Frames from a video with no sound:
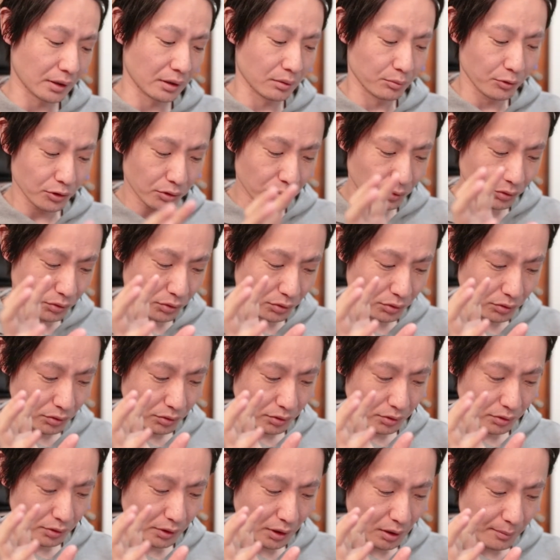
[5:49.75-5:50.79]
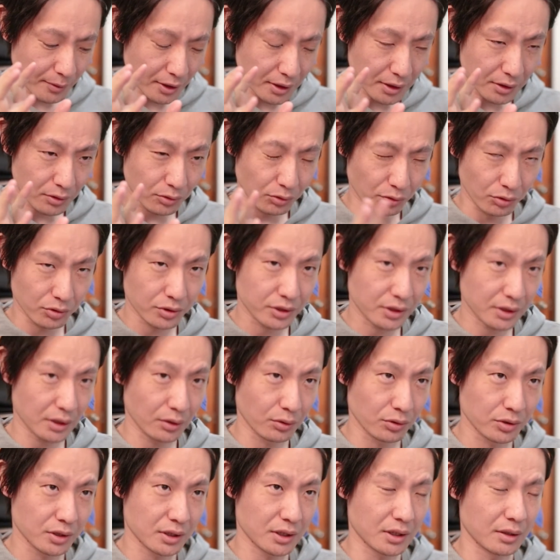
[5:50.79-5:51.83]
もっとここのためにこうしてほ
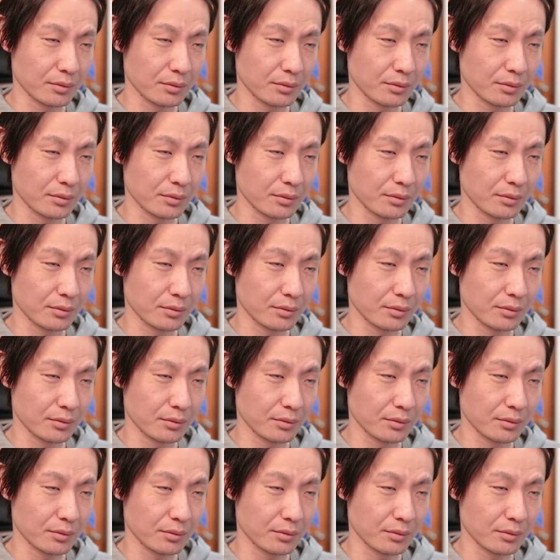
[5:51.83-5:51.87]
しい。